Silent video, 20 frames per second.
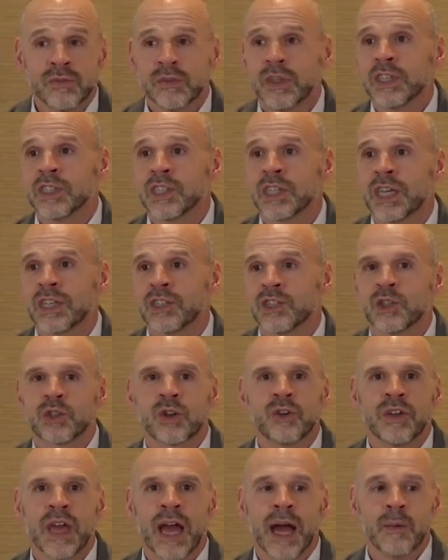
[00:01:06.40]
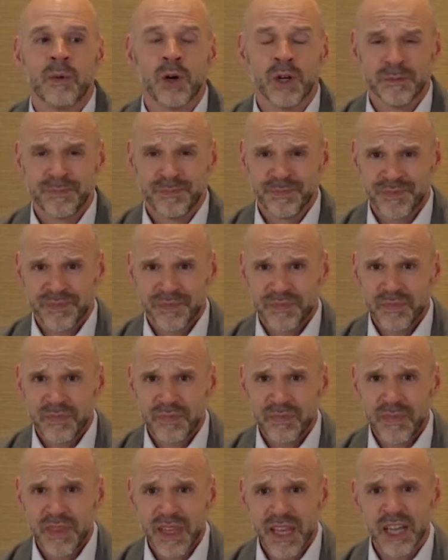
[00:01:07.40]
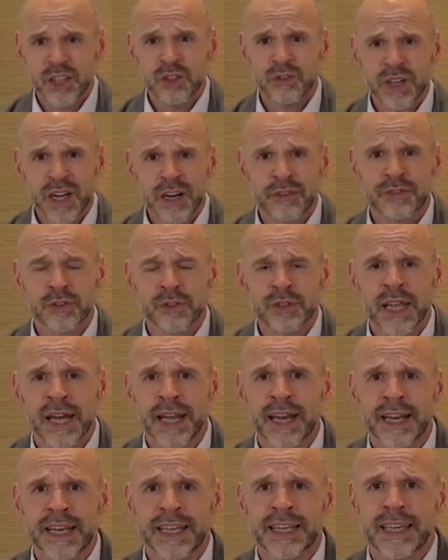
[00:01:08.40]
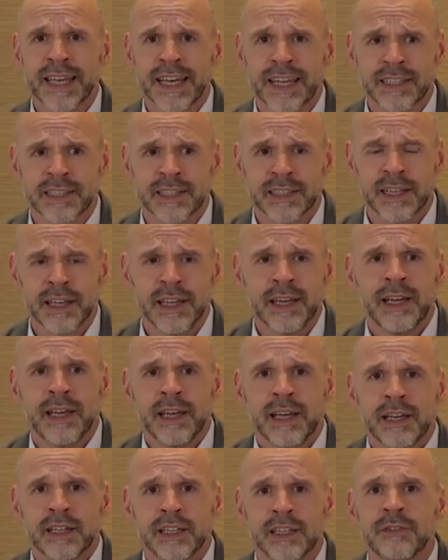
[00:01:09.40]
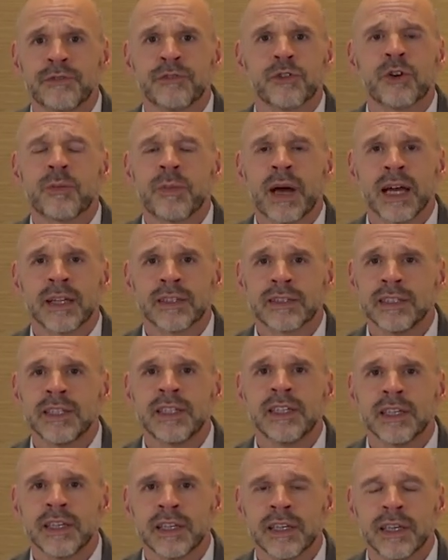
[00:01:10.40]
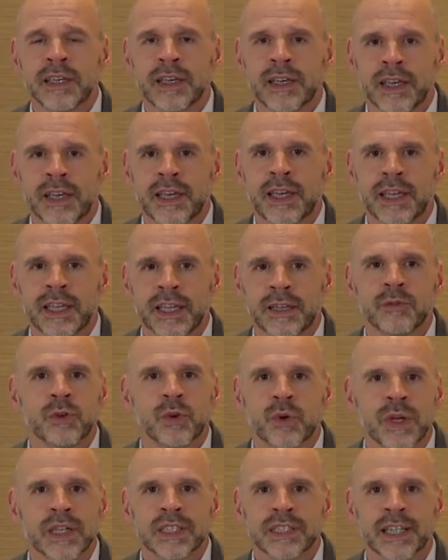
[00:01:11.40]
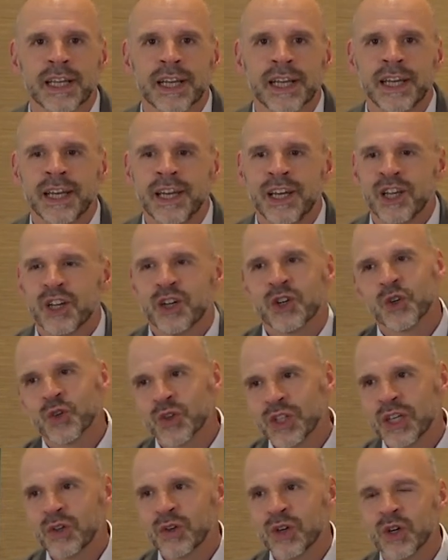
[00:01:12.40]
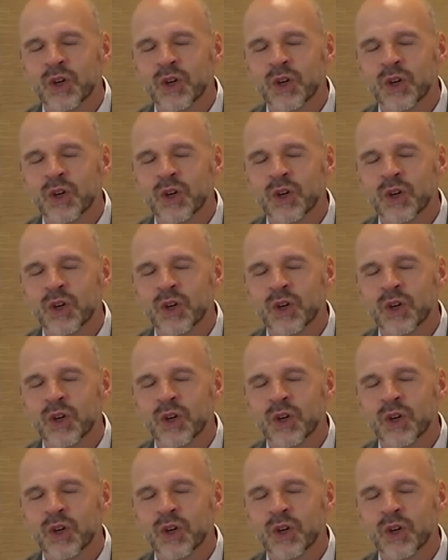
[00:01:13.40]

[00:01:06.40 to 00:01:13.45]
invece che ci troviamo a dover affrontare richieste di formati che devono essere, non dico